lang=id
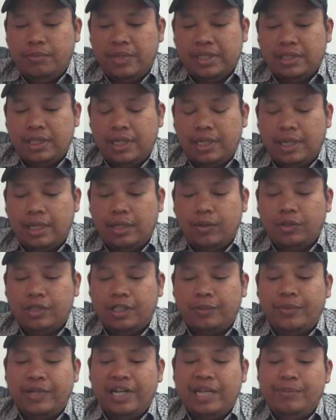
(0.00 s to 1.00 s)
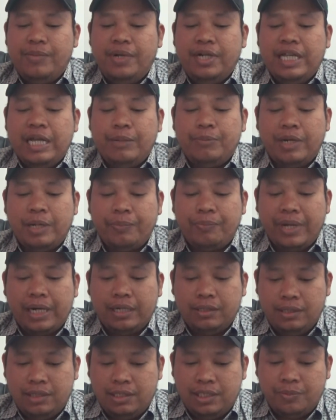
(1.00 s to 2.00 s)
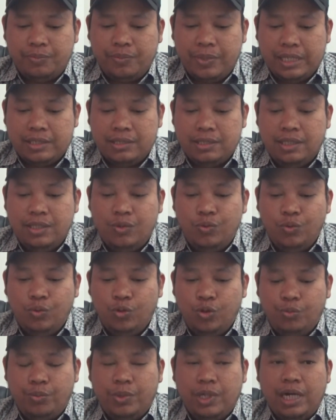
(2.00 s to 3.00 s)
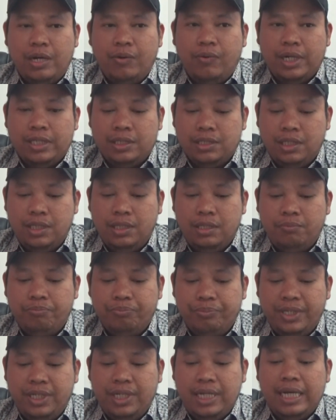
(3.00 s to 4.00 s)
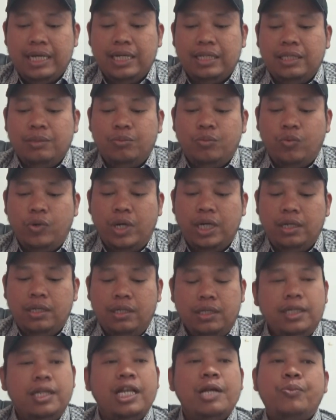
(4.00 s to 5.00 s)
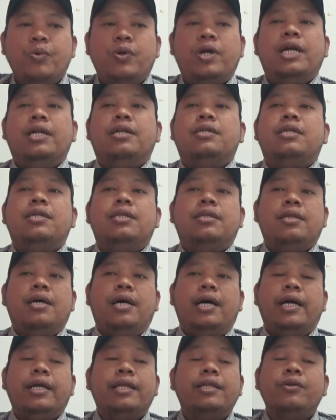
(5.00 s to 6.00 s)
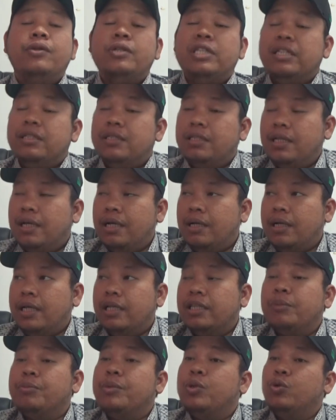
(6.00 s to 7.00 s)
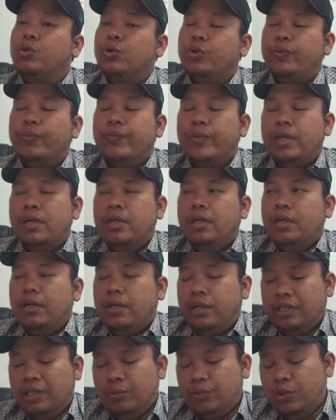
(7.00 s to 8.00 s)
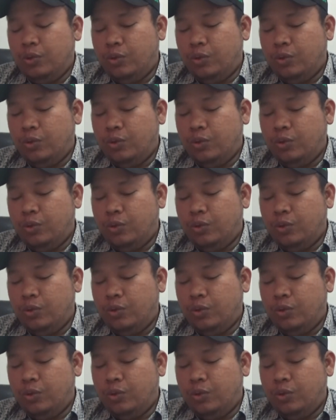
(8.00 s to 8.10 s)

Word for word: masyarakat Kota Palembang yang berpartisipasi untuk mengawasi bila ada temuan dilaporkan ke kita. Nah, itu kita, kita kita menunggu. Kita